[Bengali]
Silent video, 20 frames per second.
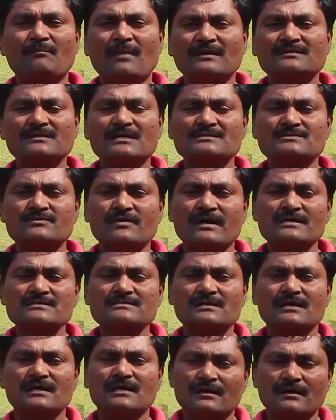তো
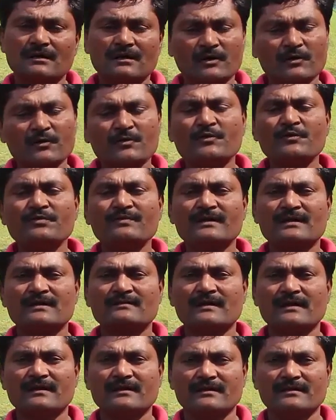আমরা এখন
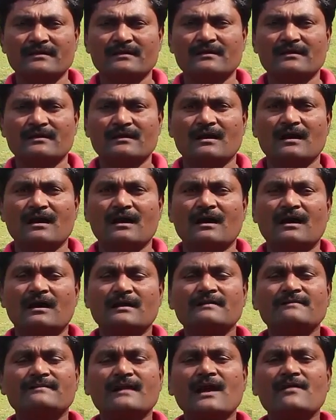কার্বন ডাইঅক্সাইড জারের
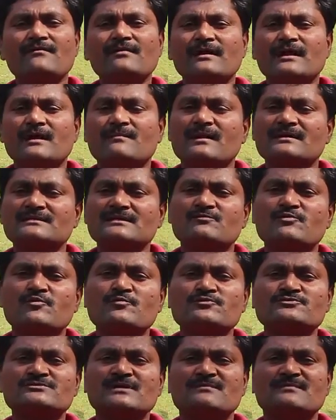ভেতর ভরব
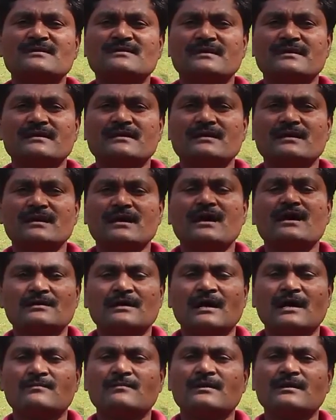কিন্তু বন্ধুরা
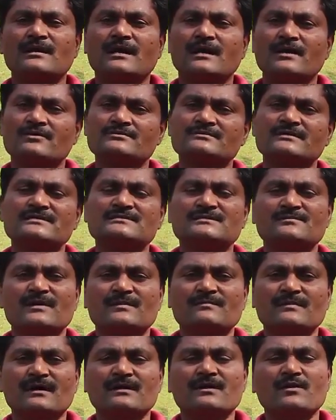কার্বন ডাইঅক্সাইড পাবে
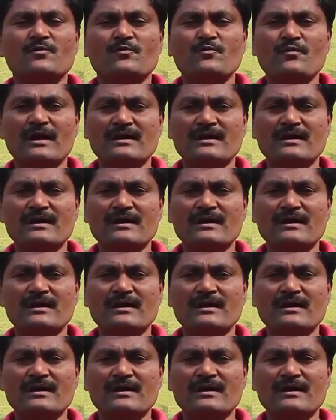কোথায়